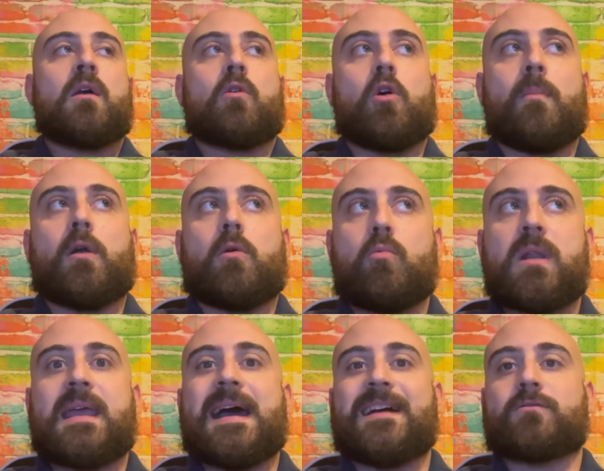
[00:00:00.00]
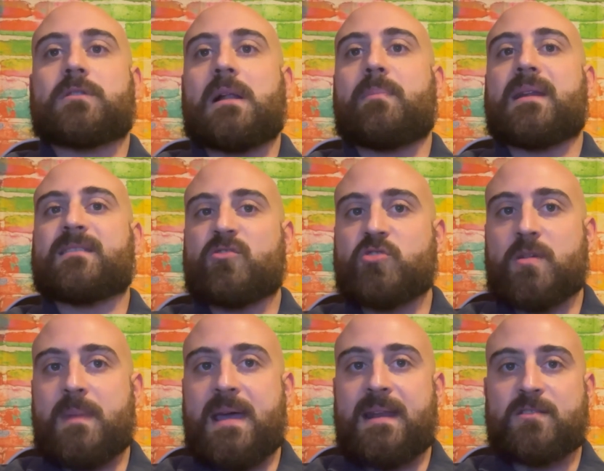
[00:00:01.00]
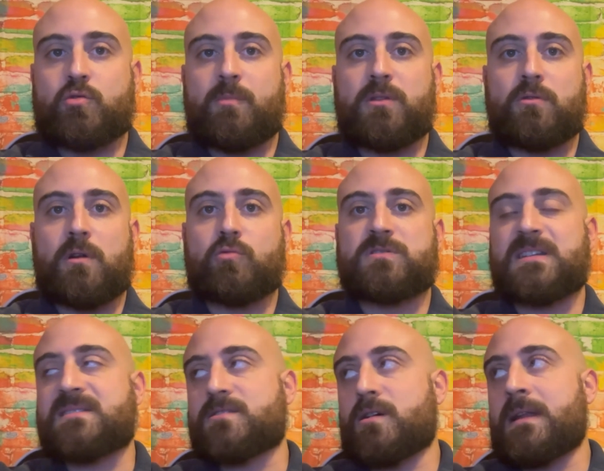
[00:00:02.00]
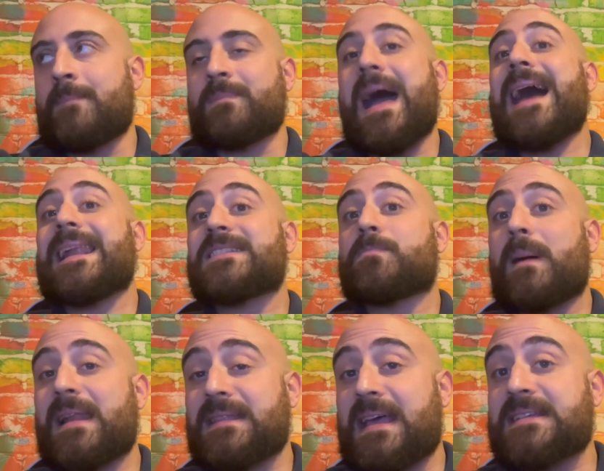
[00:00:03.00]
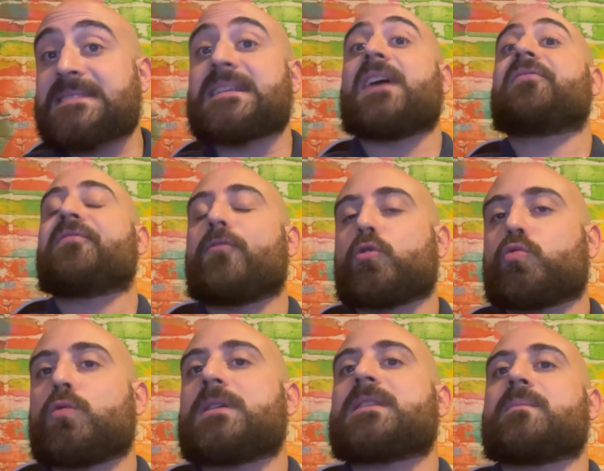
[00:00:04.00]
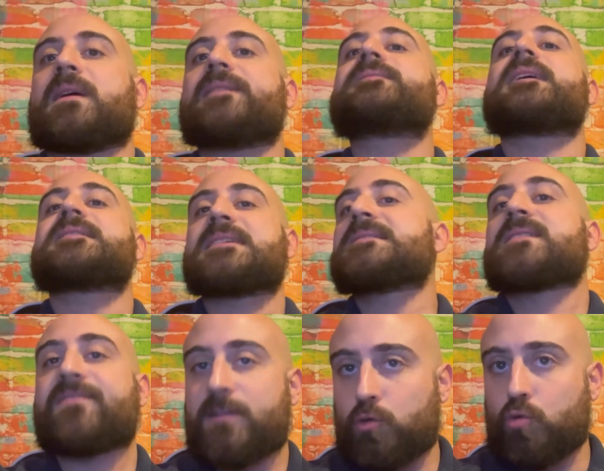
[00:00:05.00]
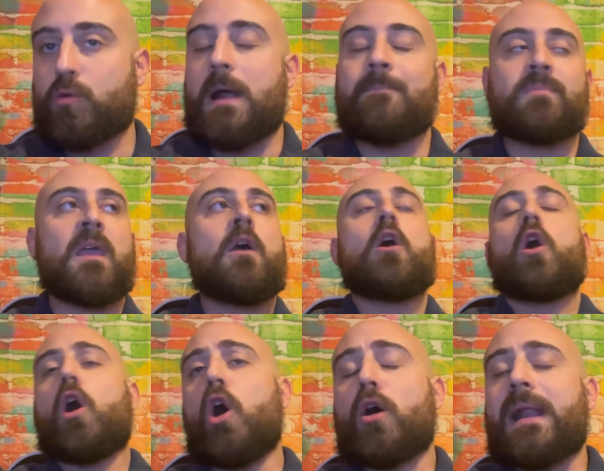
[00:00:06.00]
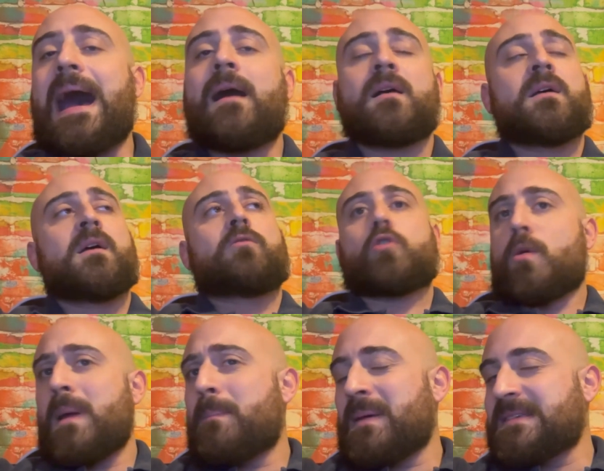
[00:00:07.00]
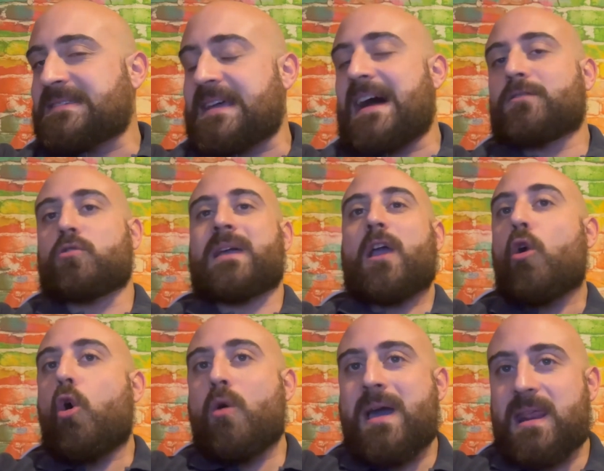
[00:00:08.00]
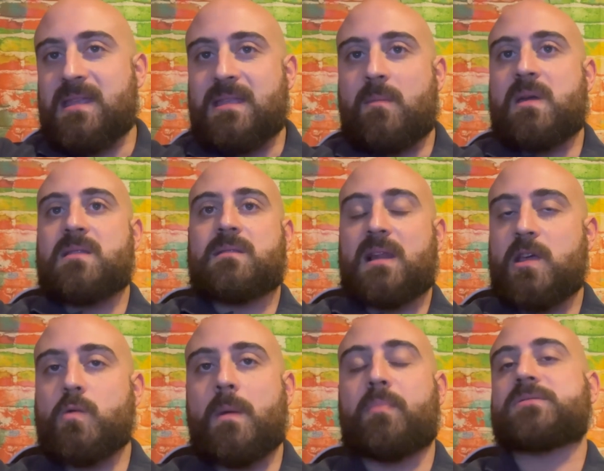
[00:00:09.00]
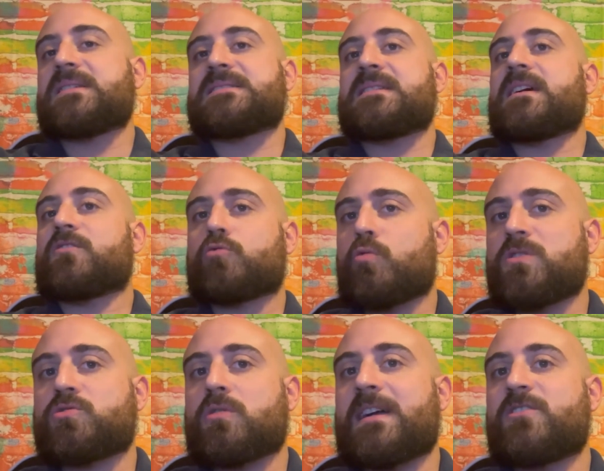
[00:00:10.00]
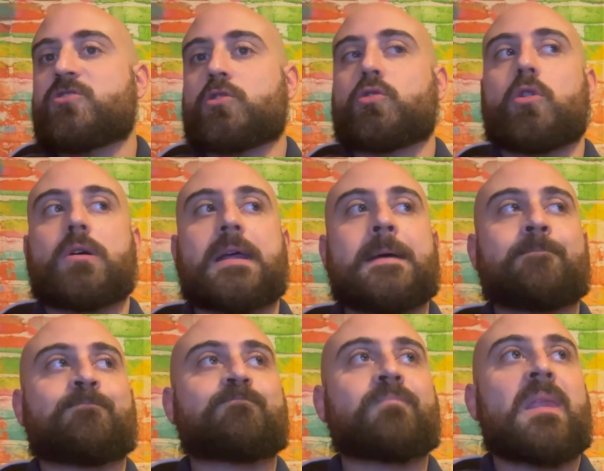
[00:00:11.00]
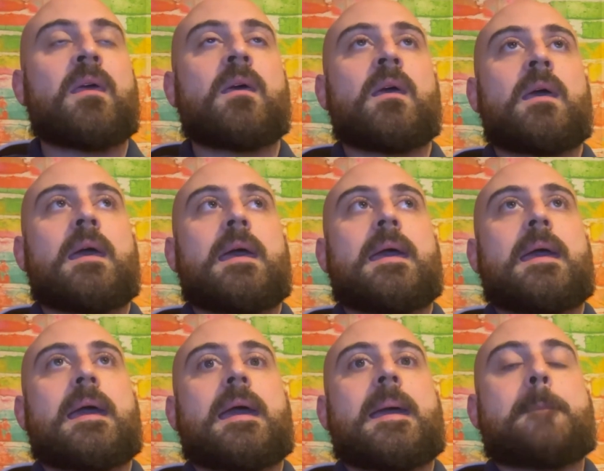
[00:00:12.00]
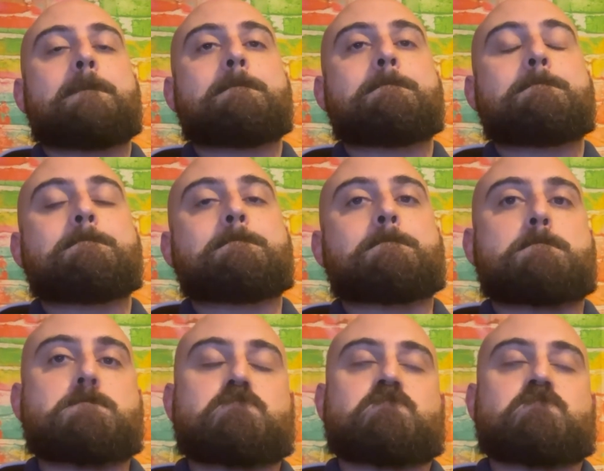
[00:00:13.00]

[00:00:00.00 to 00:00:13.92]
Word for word: come comunicato dal Paris Saint-Germain, ha subito una lussazione alla spalla destra, fortunatamente senza frattura. Ora, non ho mai pensato che concretamente la Juve potesse andare su questo calciatore. Ehm,